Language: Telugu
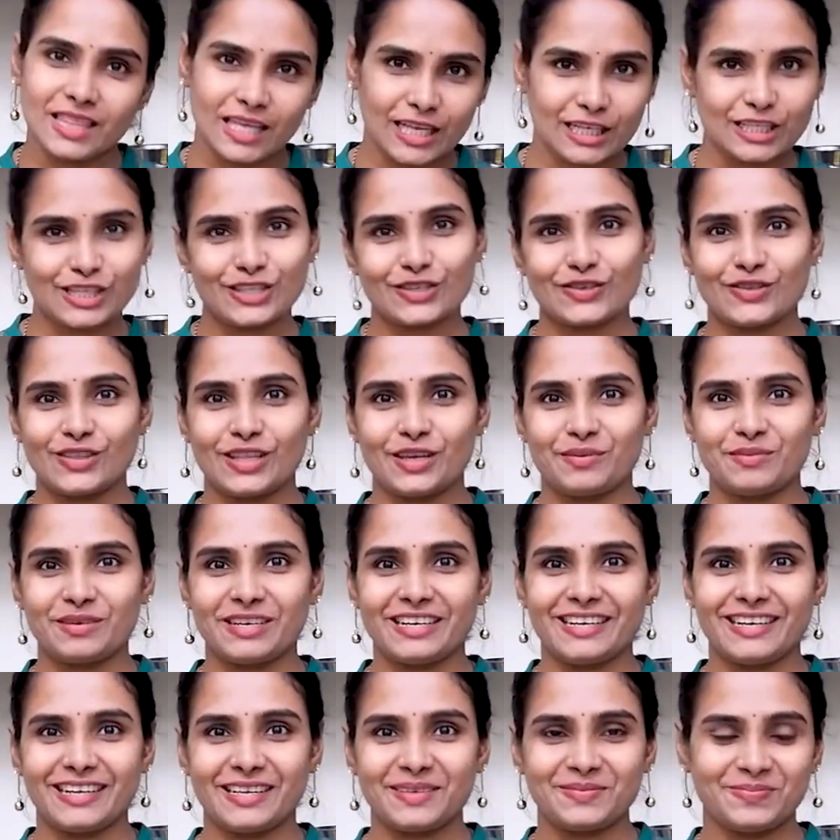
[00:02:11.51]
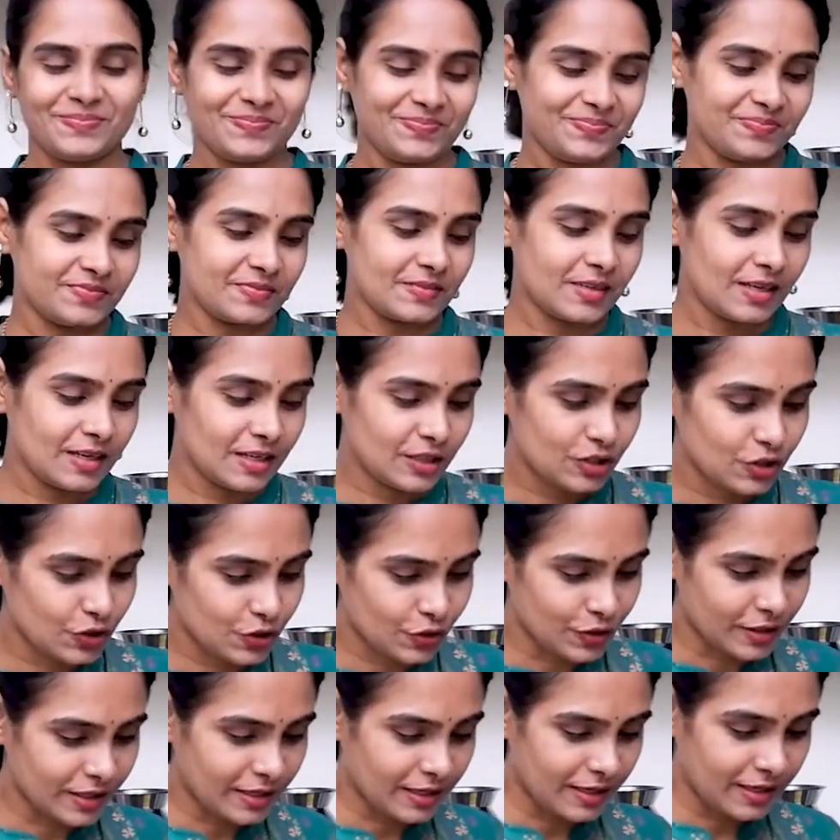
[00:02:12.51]
తెలుసుకుందాం రండి
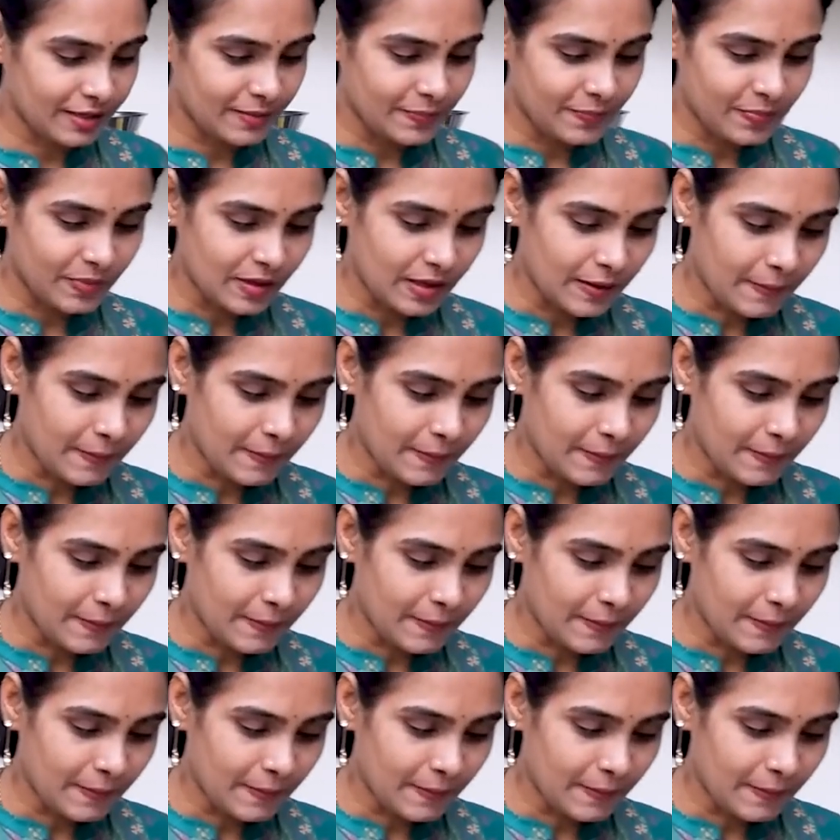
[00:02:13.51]
చూడండి